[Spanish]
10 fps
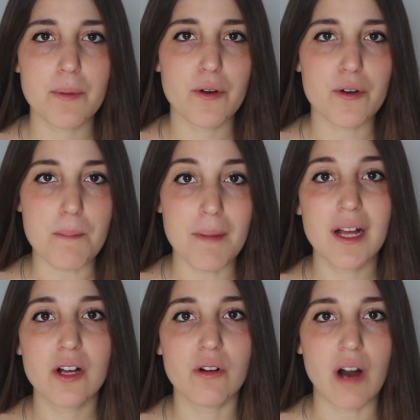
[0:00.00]
por
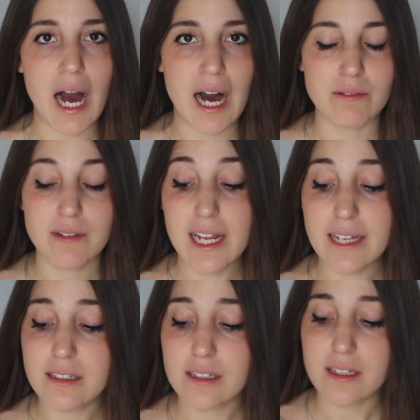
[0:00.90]
Mango
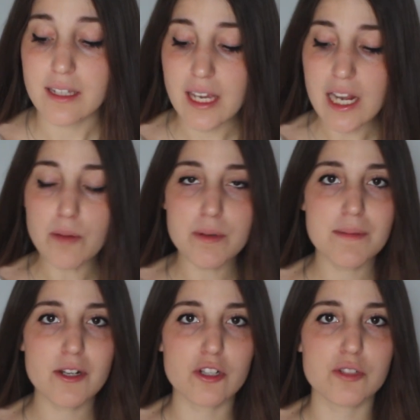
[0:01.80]
Outlet y lo
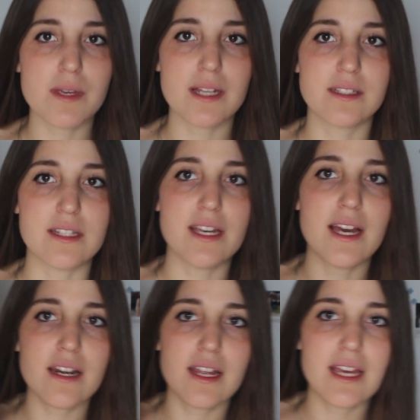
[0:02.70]
primero que os voy a
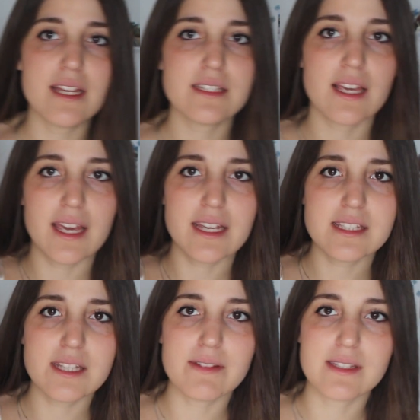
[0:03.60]
enseñar es
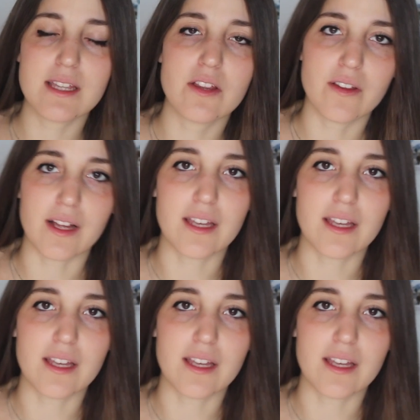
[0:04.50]
este vestido de